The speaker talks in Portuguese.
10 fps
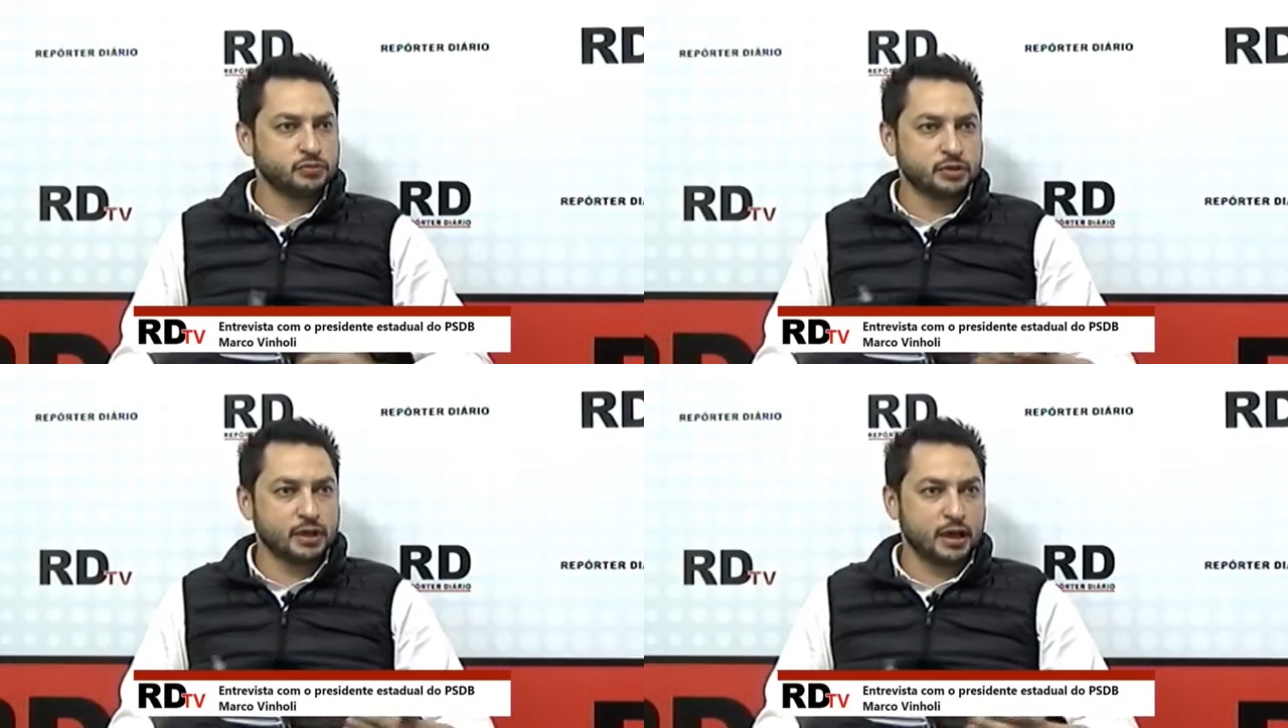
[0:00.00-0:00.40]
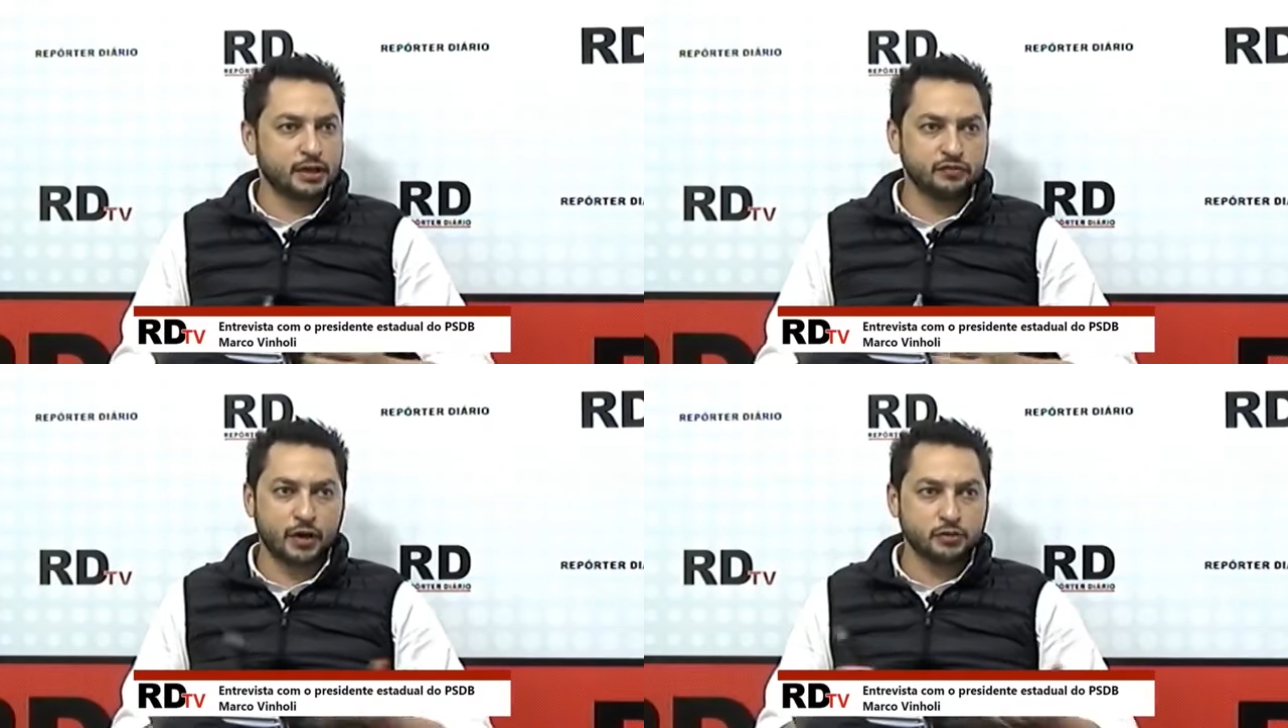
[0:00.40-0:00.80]
Citar
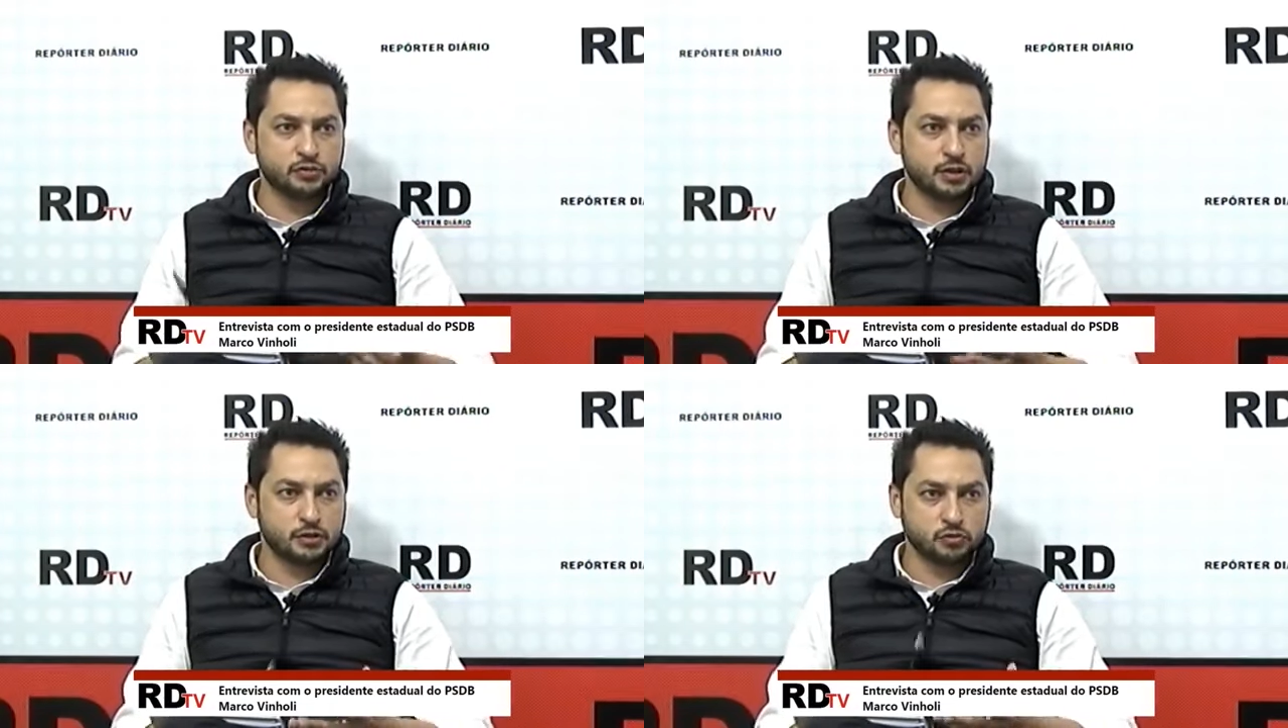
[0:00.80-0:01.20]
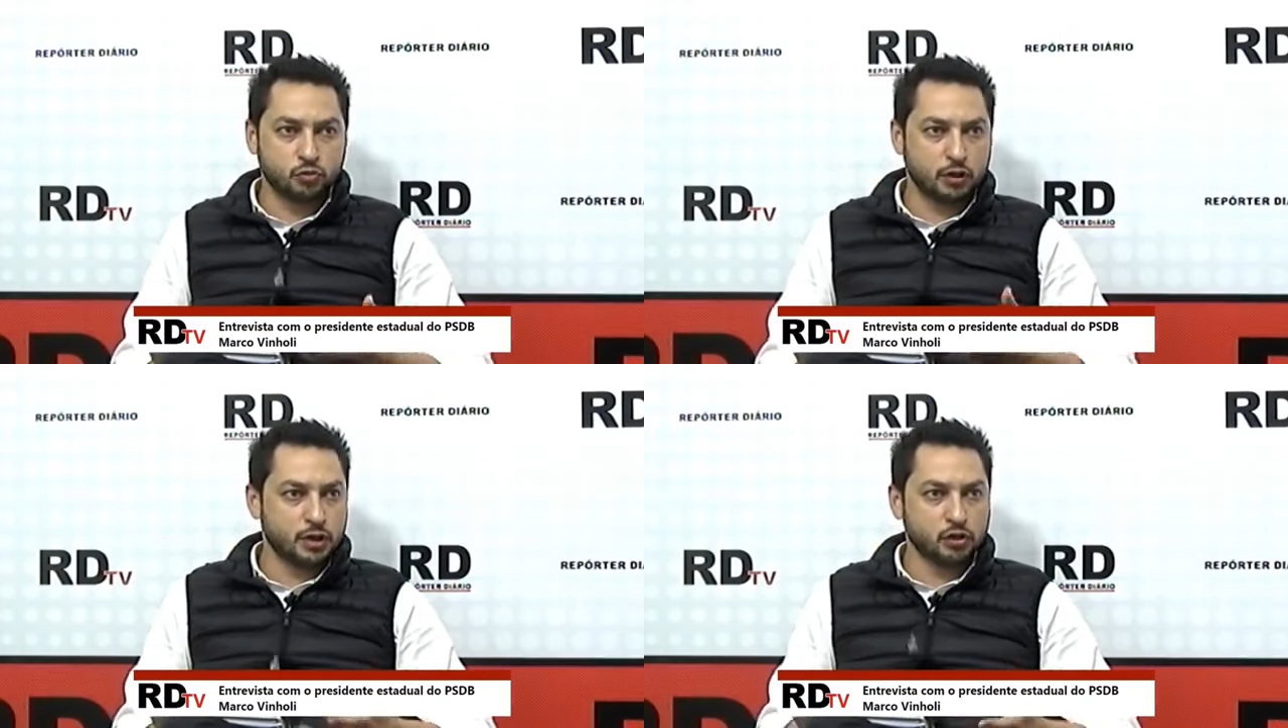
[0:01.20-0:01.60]
aqui vários deles:
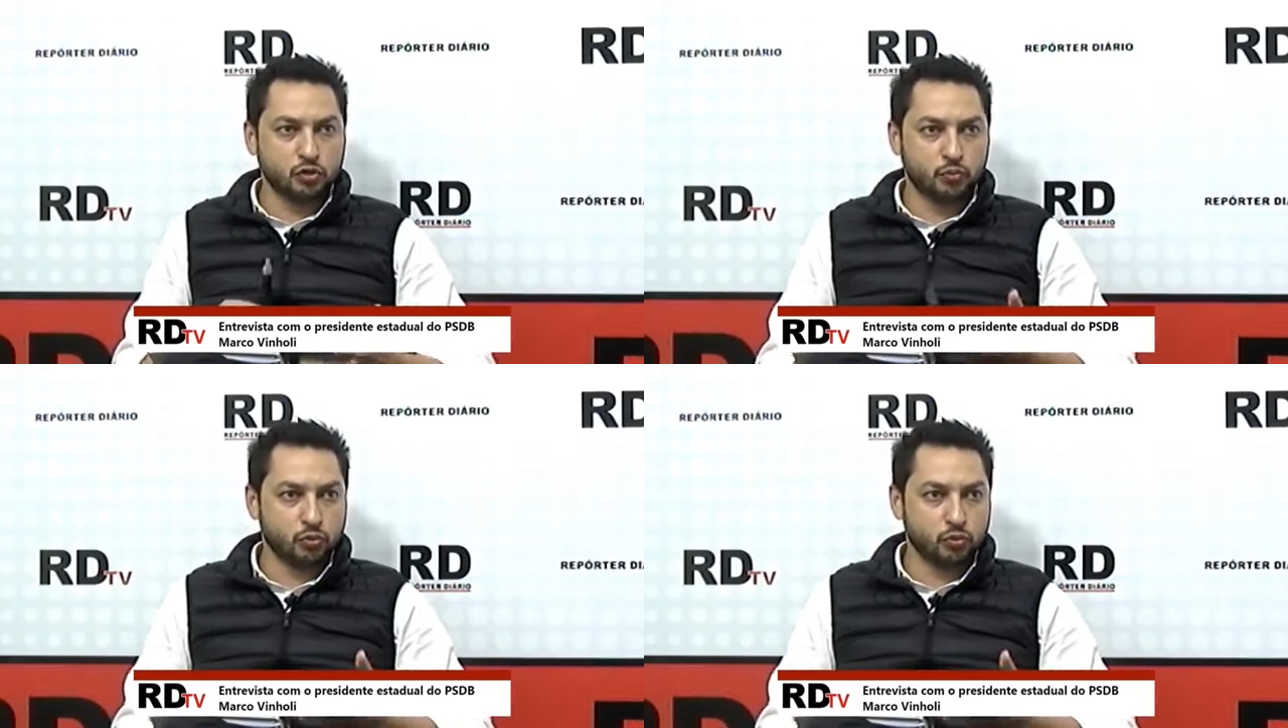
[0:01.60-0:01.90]
o Orlando,